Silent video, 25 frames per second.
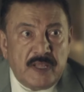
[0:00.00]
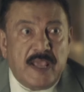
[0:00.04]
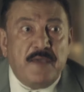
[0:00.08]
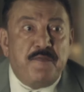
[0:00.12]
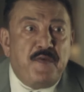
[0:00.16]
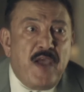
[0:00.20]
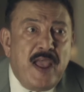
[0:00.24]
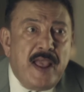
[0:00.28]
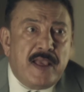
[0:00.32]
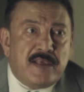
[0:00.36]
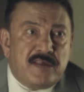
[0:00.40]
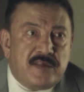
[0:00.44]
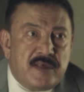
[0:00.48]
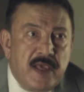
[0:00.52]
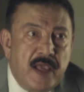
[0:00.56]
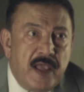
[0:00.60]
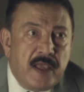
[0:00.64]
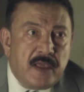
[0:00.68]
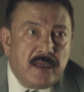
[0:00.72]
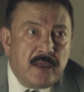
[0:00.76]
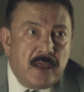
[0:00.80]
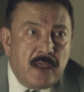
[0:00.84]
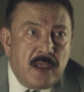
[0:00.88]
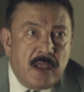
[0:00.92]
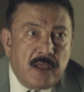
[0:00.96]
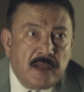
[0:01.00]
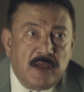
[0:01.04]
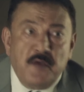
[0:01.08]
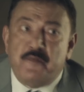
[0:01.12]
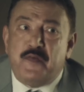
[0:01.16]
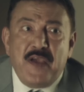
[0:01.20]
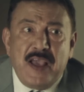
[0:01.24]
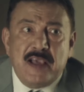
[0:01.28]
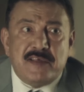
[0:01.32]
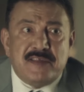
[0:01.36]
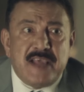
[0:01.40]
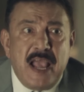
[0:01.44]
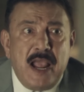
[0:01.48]
كفايه ازاي
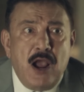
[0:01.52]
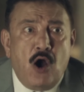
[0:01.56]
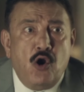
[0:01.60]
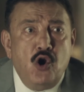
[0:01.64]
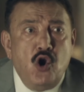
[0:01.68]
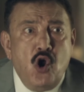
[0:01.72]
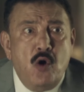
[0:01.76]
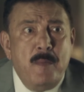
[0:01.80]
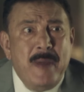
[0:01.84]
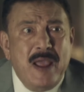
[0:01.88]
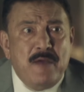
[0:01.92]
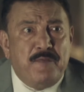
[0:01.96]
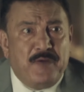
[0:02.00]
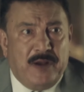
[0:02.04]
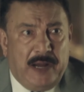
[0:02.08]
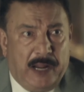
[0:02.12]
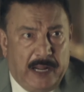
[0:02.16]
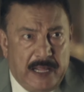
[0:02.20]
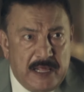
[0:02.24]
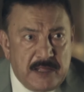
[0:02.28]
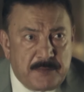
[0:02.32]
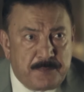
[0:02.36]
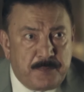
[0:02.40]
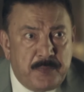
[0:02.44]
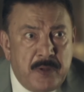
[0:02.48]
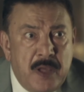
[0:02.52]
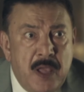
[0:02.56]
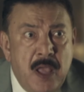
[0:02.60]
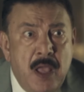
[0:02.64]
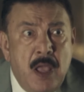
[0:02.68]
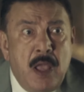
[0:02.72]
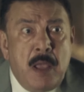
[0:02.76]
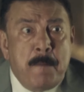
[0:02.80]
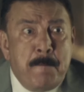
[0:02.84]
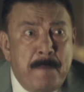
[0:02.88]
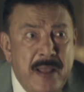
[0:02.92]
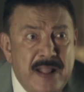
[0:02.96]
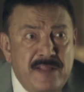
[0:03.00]
كفايه ازاي اقول لهم ايه في الحزب
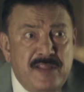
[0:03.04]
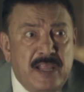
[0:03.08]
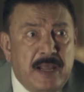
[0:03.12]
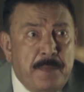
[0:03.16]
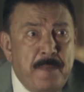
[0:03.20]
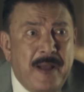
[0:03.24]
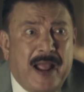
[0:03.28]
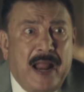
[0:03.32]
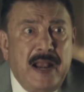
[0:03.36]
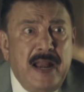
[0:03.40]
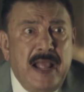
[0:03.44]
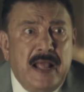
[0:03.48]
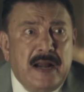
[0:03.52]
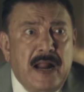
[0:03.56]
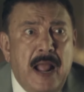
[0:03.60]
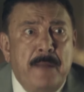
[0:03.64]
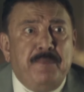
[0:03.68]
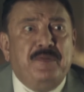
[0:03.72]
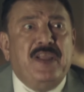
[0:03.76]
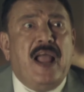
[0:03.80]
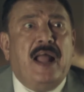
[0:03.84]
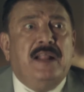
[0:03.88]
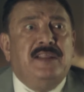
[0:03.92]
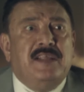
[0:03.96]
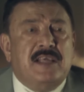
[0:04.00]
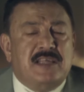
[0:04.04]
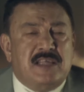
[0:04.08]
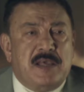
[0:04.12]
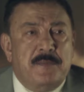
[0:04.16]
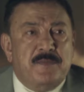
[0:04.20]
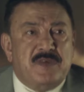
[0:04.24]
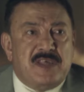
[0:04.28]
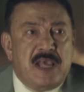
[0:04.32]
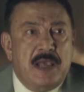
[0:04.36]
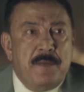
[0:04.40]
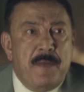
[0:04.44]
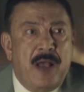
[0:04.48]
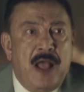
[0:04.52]
بنتك مخليها رقبتي قد
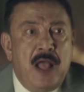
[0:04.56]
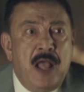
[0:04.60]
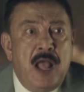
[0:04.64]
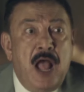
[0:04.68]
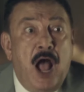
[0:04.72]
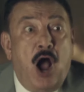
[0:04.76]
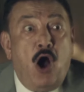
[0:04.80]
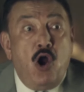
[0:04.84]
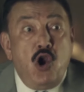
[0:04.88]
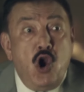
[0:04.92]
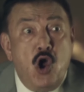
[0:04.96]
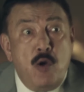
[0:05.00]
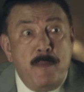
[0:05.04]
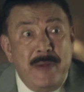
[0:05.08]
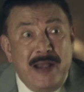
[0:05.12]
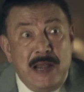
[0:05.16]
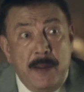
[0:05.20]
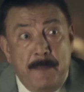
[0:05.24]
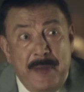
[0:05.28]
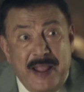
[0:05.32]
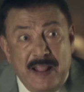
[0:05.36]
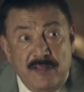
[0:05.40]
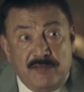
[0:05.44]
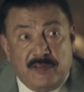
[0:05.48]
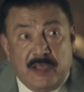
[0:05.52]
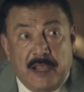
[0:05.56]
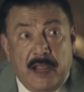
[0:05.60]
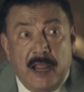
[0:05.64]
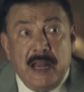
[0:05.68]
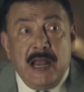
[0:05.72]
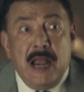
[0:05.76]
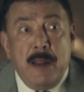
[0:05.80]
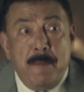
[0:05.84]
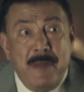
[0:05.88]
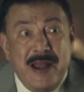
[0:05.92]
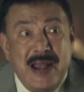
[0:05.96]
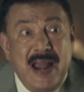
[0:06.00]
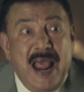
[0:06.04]
السمسمه اقول لهم ان بنتي
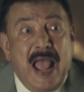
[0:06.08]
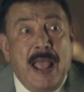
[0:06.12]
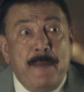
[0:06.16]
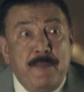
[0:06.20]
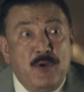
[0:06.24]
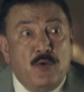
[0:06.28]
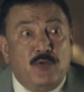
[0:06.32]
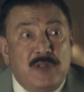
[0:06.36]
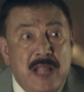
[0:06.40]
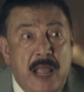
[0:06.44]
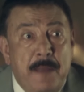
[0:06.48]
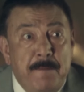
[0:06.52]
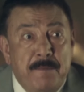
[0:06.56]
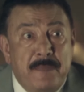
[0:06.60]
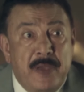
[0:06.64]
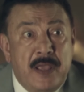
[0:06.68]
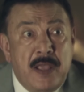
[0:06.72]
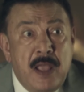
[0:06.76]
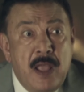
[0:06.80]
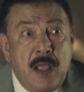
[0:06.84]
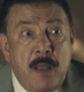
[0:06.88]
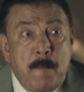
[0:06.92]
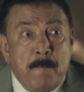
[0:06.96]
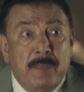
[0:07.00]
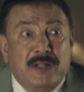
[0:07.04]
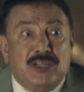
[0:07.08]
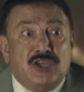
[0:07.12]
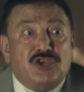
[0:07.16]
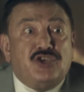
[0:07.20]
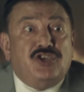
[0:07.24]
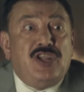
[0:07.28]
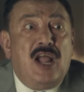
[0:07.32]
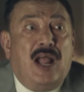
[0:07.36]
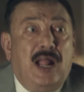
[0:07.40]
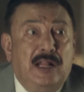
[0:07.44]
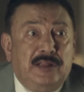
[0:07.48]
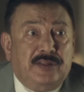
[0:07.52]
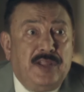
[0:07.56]
اللي من لحمي ودمي
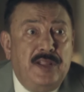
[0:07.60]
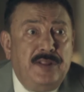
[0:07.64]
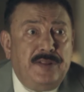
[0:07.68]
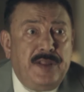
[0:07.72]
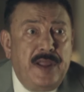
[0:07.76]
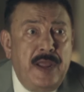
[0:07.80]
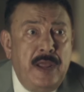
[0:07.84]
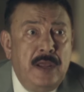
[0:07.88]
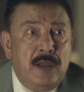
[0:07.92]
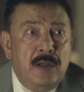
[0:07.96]
بتشتغل ضدي